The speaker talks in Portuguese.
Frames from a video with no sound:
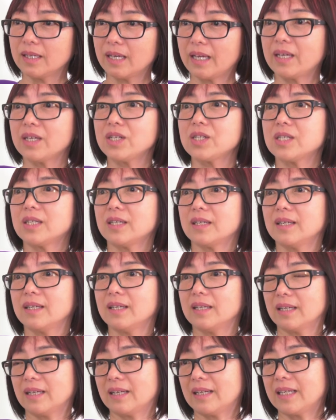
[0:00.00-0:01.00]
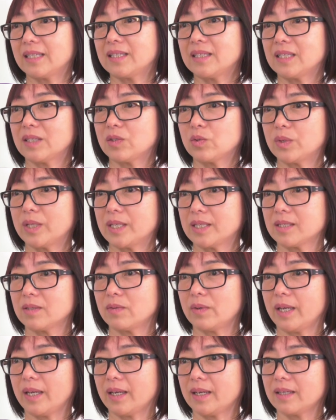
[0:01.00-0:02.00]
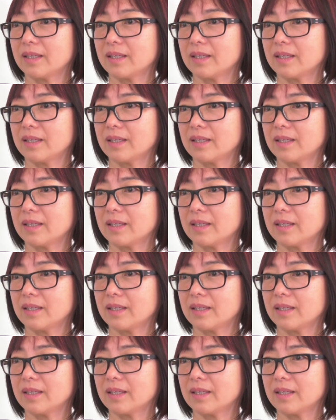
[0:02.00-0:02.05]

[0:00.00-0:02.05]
esta lei de natureza, não é?